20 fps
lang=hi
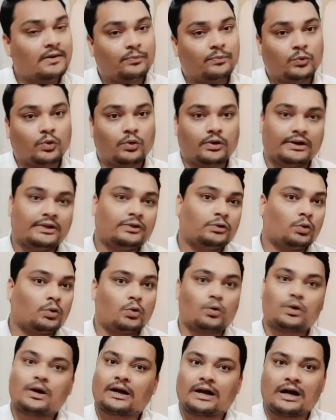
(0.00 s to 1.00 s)
तो इन दोनों
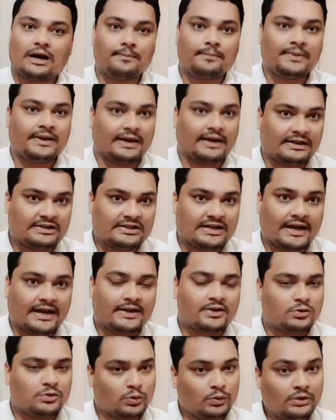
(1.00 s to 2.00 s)
का काम भी अच्छा है
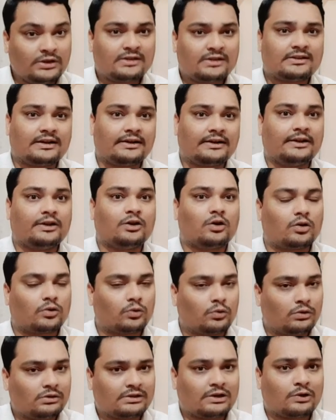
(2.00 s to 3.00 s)
सुनील सेट्टी और
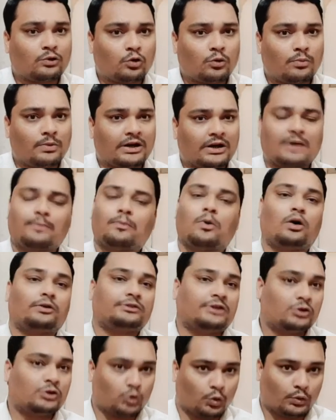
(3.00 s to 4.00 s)
गुलशन ग्रोवर का बहुत ही
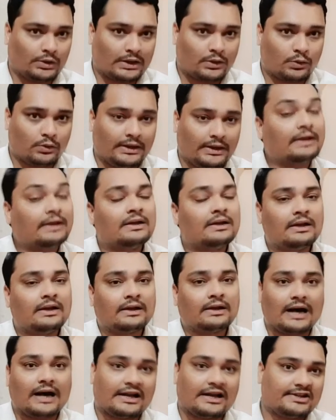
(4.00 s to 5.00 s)
छोटा रोल है
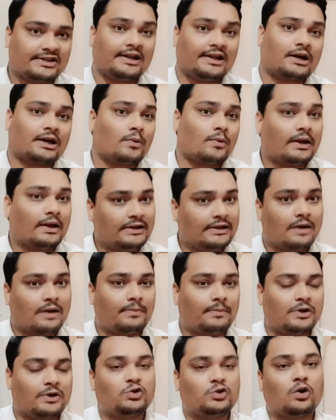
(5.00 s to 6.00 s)
काजल अग्रवाल यहाँ
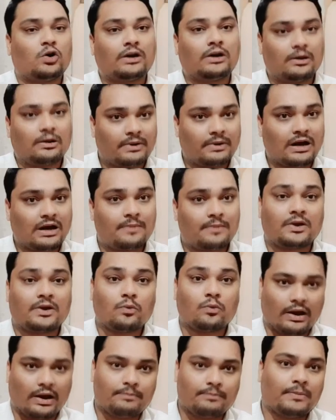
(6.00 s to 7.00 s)
पर जॉन अब्राहम की
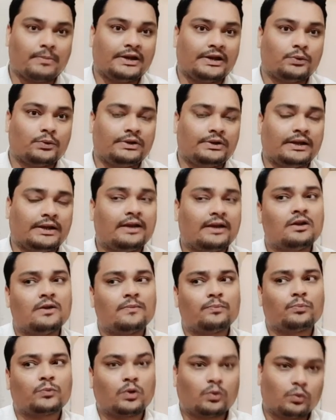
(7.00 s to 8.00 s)
वाइफ बनी हुई हैं
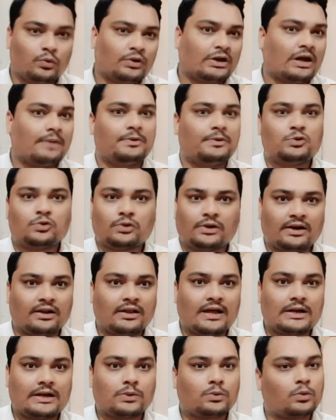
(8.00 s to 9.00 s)
तो उनका भी जो
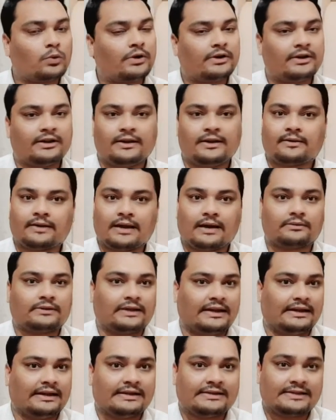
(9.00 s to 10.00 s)
किरदार है उन्होंने ठीक ठाक
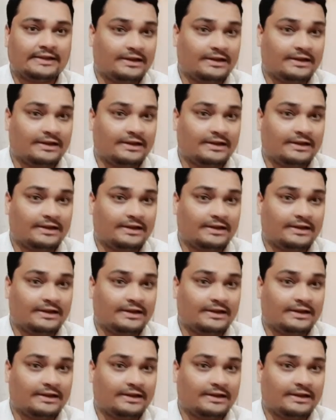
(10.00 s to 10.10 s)
तरीके से